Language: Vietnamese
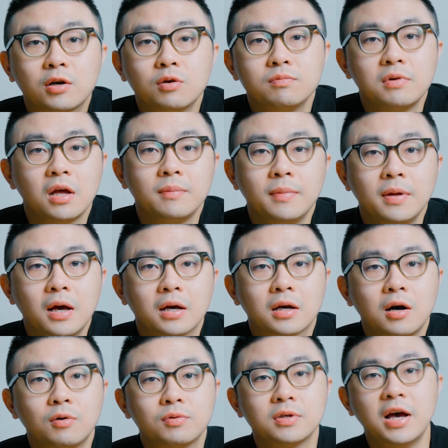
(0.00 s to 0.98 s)
cùng đến với ở
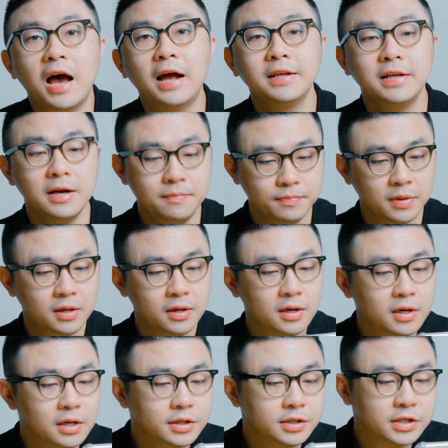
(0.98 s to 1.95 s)
câu thứ hai nhé.
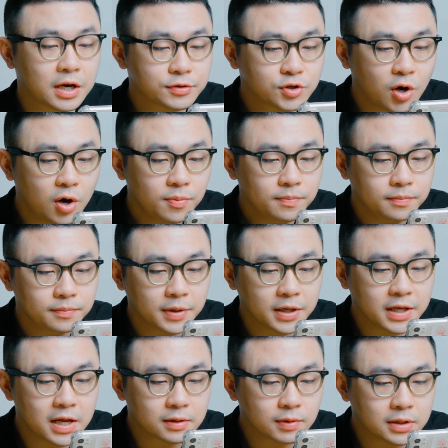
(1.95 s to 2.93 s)
Chào shop,
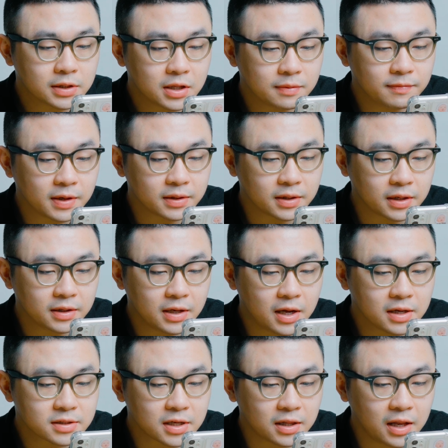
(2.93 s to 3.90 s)
mình đang quan tâm về tính
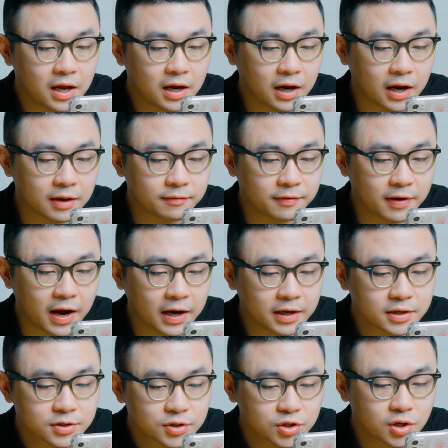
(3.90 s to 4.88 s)
năng ZLab Advice.
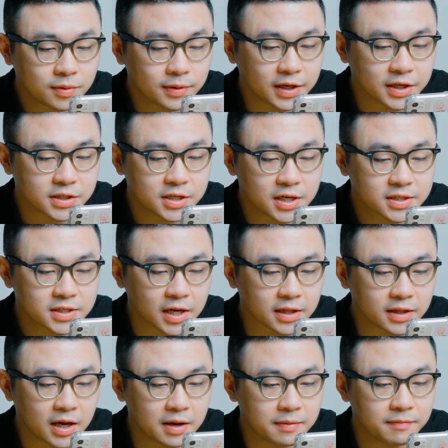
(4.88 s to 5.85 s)
Shop có thể chia sẻ
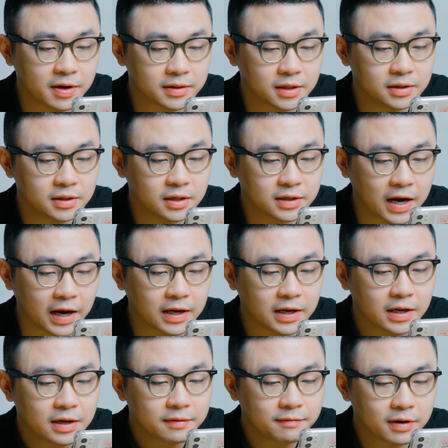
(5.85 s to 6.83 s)
thêm về tính năng này
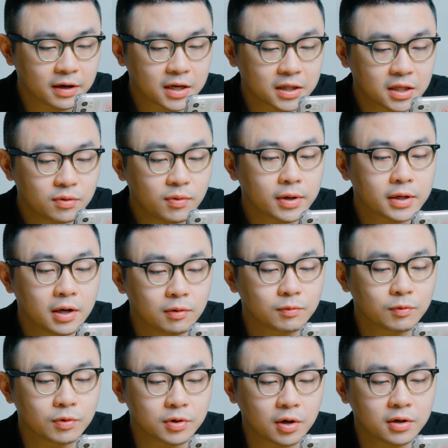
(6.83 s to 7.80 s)
và kích thích hoạt
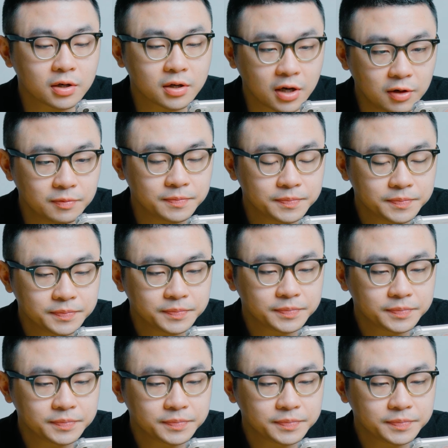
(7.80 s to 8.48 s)
động của nó được không?